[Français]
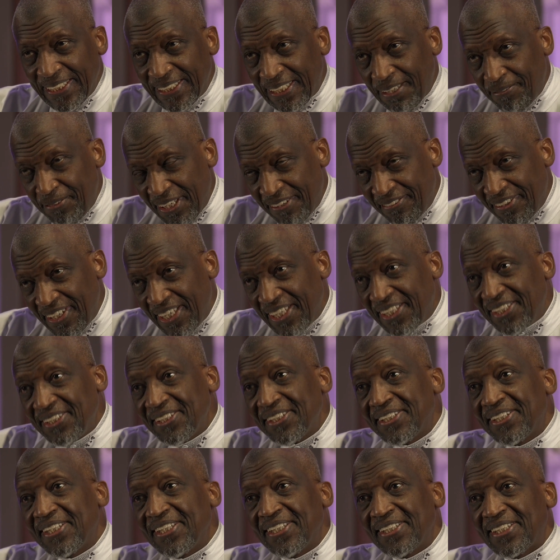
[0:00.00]
sa
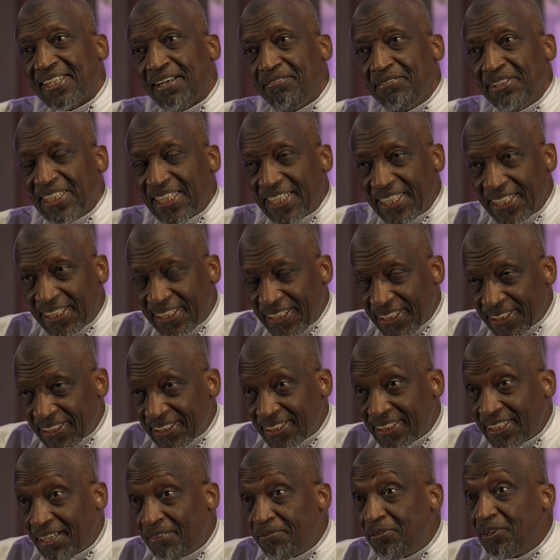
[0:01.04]
bienveillance, sa
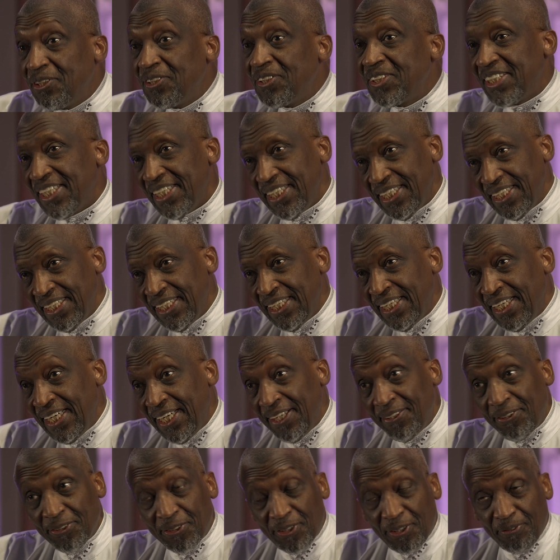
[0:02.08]
miséricorde, sa bonté,
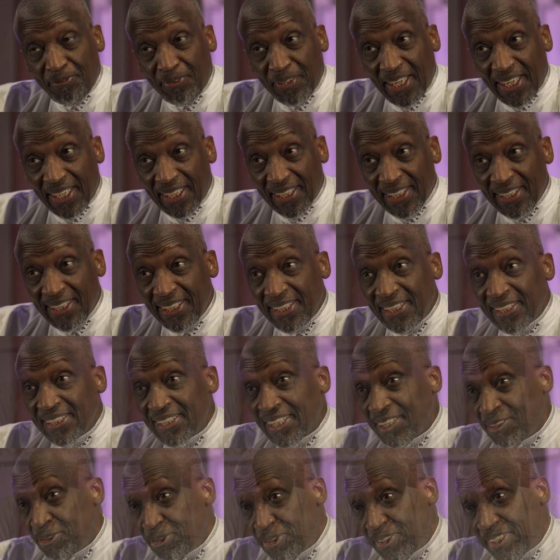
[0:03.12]
et d'autre part, sa